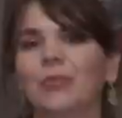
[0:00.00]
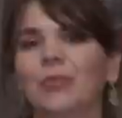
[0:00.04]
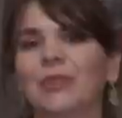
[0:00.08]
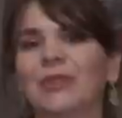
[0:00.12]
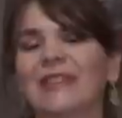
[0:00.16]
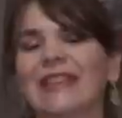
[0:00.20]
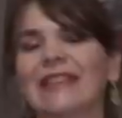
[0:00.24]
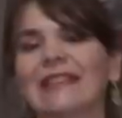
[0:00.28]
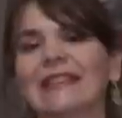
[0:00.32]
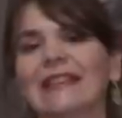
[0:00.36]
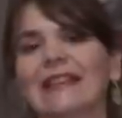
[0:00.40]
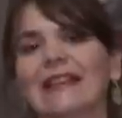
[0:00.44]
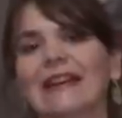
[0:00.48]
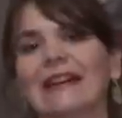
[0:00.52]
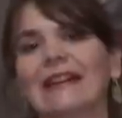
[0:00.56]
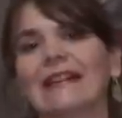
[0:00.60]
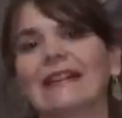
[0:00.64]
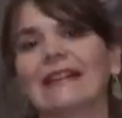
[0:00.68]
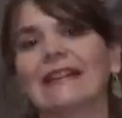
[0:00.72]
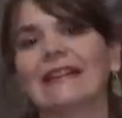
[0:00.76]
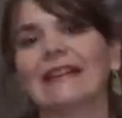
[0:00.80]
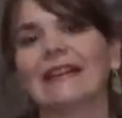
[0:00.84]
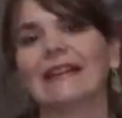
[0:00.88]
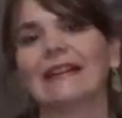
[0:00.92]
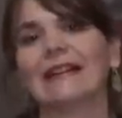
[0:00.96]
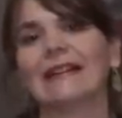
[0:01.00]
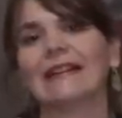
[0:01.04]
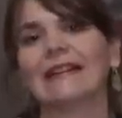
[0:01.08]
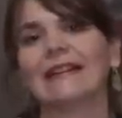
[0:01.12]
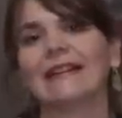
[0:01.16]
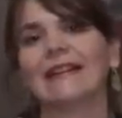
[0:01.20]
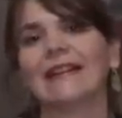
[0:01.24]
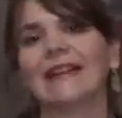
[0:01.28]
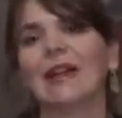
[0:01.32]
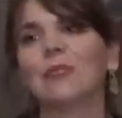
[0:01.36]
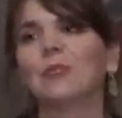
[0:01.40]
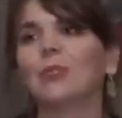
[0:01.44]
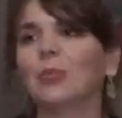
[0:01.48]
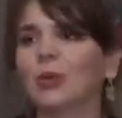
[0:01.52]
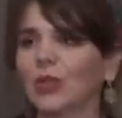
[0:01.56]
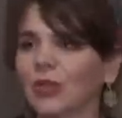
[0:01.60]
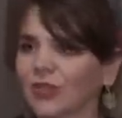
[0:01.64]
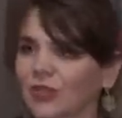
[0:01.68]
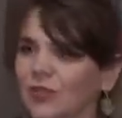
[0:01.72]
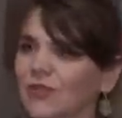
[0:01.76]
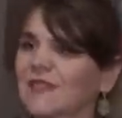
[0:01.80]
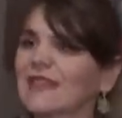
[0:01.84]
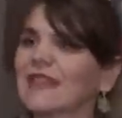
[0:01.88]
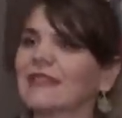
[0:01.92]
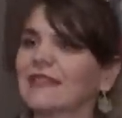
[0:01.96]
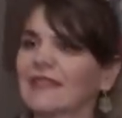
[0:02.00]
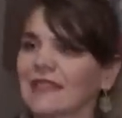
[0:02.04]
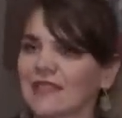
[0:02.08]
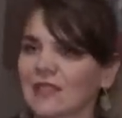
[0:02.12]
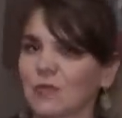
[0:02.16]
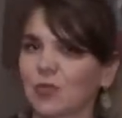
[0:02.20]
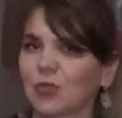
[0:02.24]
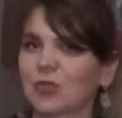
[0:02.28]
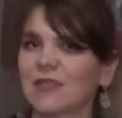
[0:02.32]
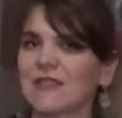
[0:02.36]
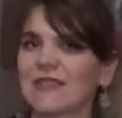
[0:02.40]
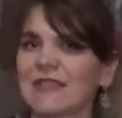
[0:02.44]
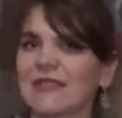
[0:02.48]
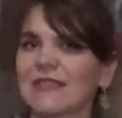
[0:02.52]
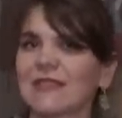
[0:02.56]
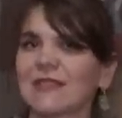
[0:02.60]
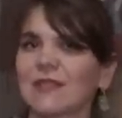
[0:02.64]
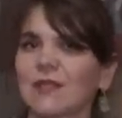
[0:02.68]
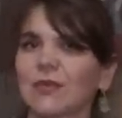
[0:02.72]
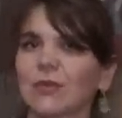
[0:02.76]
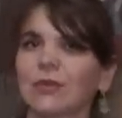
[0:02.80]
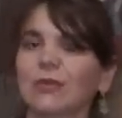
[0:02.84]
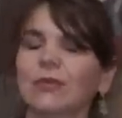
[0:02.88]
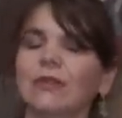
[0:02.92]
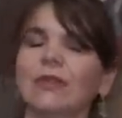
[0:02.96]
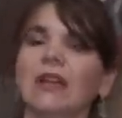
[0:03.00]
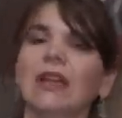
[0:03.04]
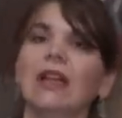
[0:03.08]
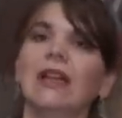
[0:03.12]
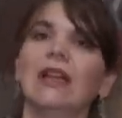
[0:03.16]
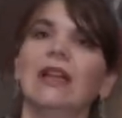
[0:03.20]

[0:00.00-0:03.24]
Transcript: Peut-être l'apport la, de cette exposition,